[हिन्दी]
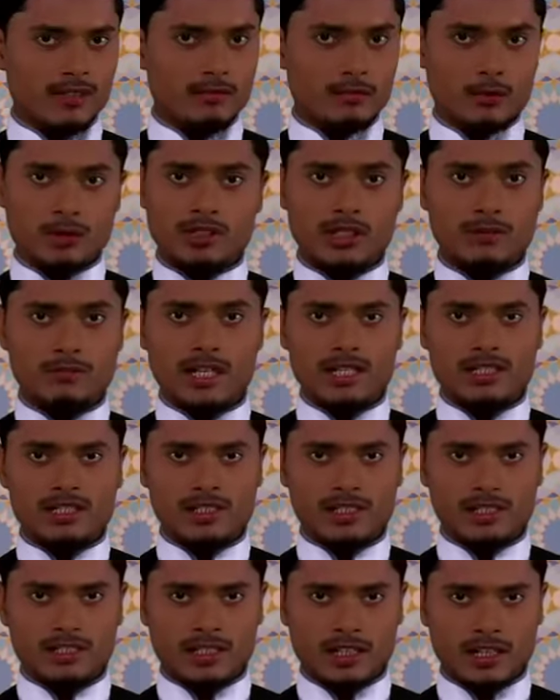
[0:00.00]
मोहतरम
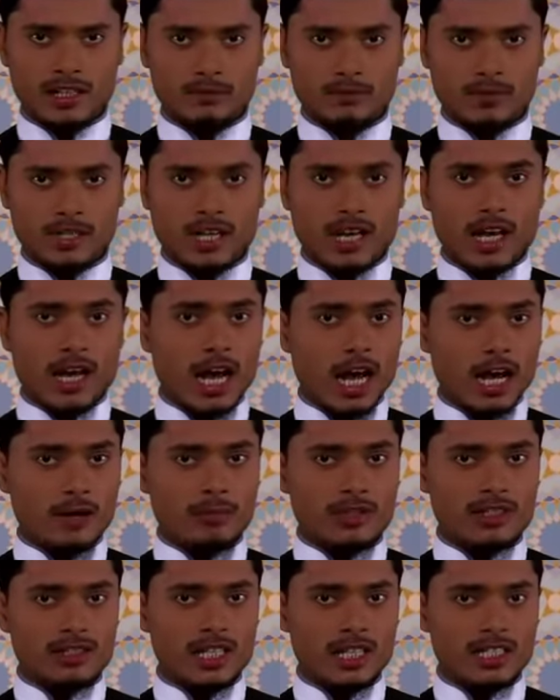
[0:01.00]
नाजरीन कराम
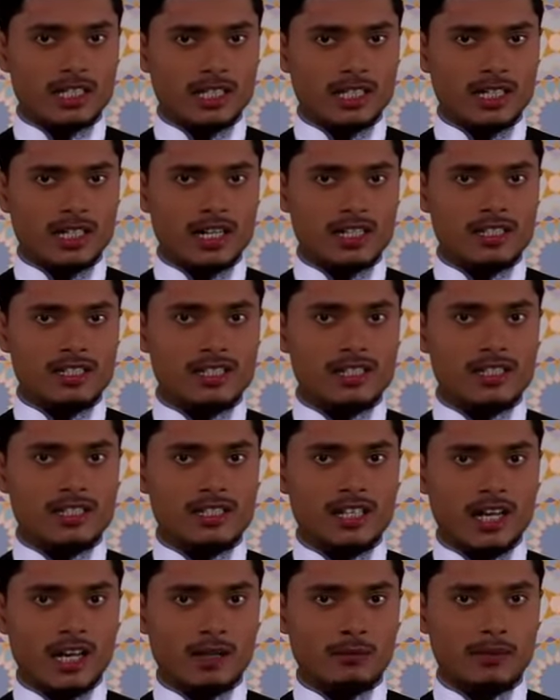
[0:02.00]
आप अंदाज़ा लगाइए कि
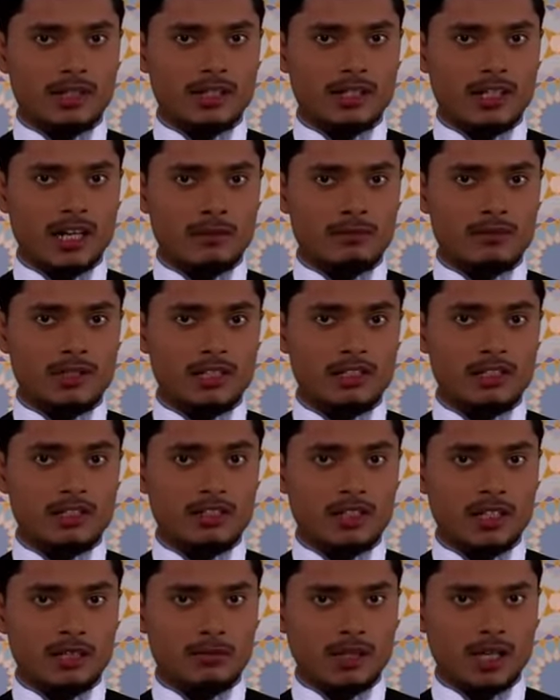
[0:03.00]
सहाब कराम का
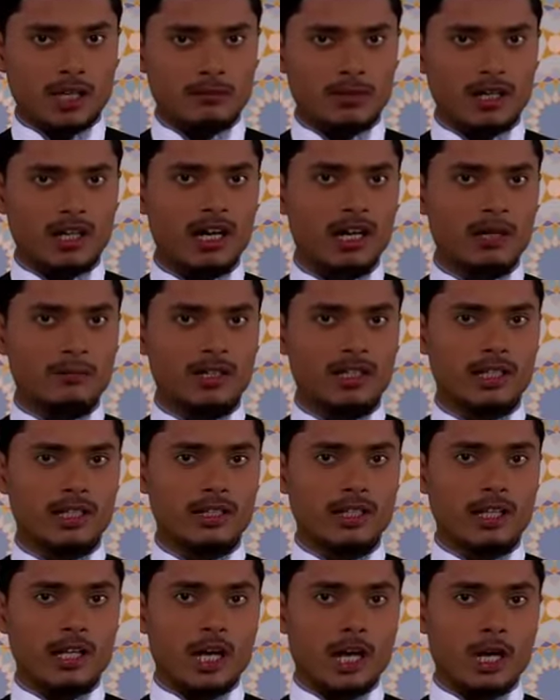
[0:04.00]
कितना बड़ा मकाम है
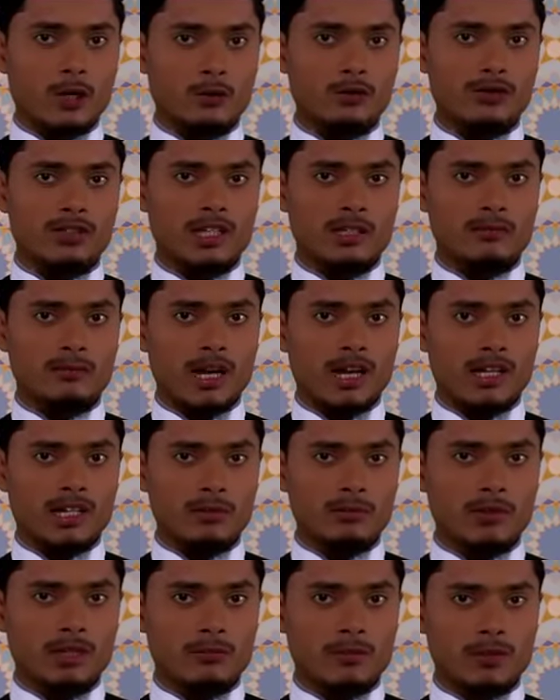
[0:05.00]
और उनके
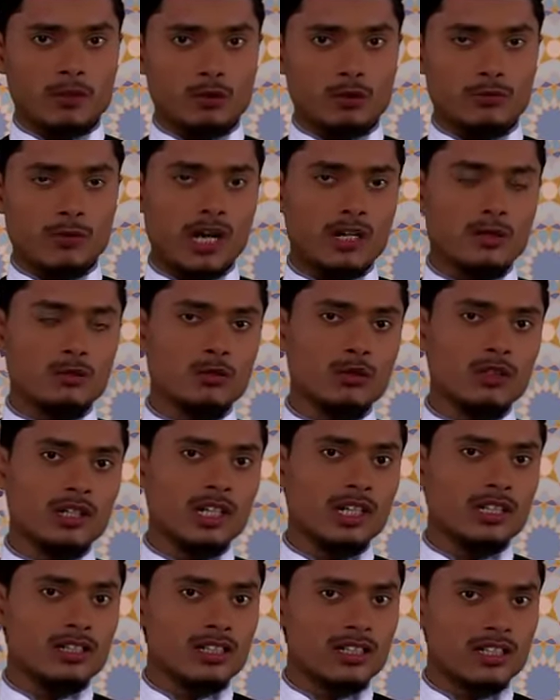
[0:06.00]
बारे में अपनी ज़ुबान को
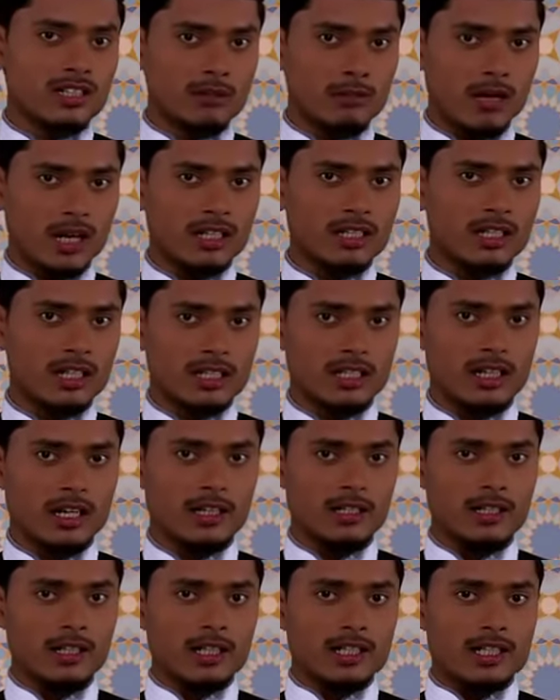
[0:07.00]
गलत इस्तेमाल
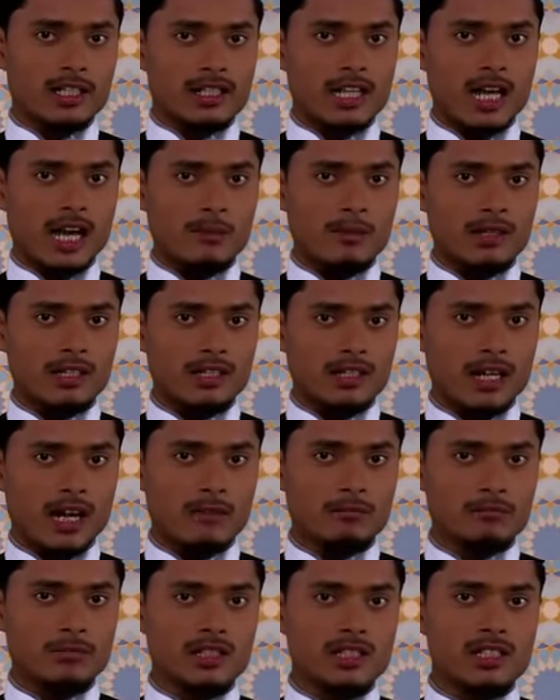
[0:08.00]
करना या साहब के
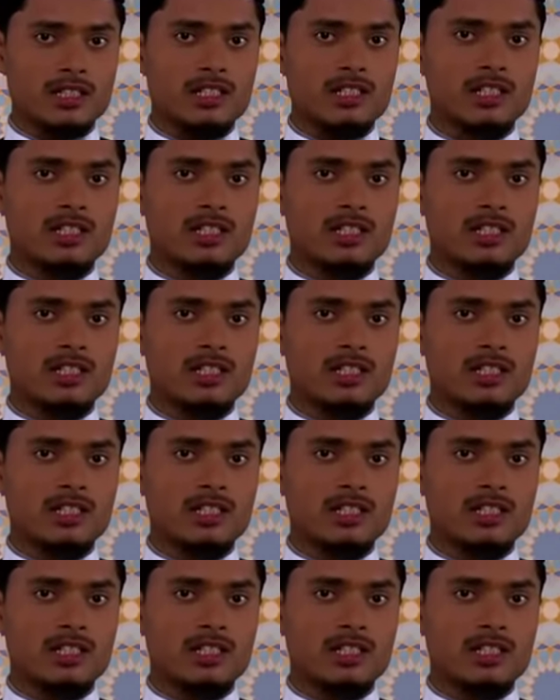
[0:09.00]
राम पर किसी